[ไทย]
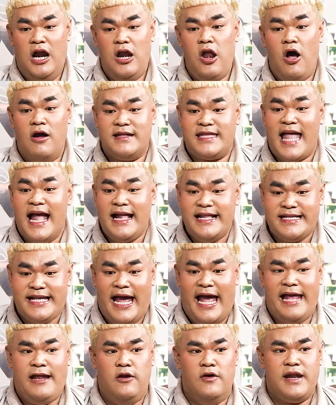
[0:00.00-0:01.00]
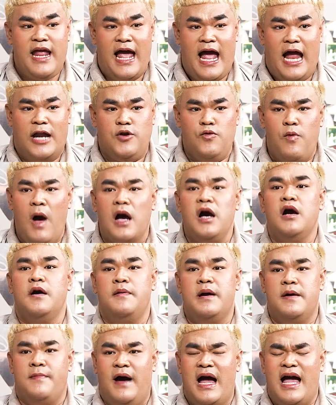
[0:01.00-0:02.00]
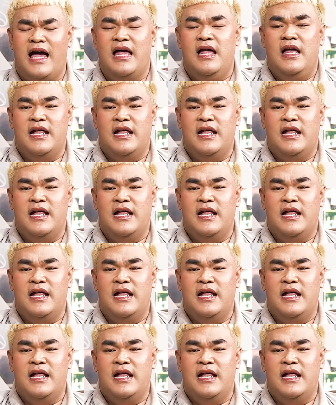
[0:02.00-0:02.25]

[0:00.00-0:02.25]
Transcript: ลองตั้งใจลดอาหารดูว่าเผื่อว่า